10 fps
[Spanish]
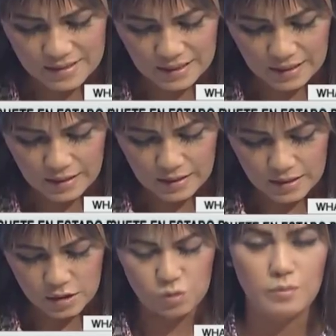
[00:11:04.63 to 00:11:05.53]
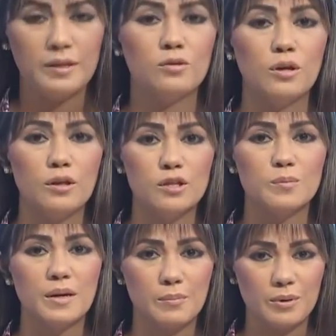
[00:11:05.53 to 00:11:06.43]
a ser instrumento de Dios
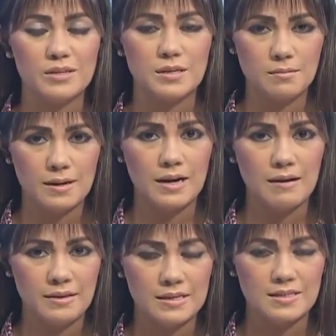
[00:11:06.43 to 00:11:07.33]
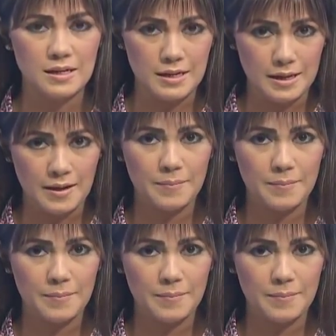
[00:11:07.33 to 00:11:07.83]
para poder salvarle la vida a esta niña.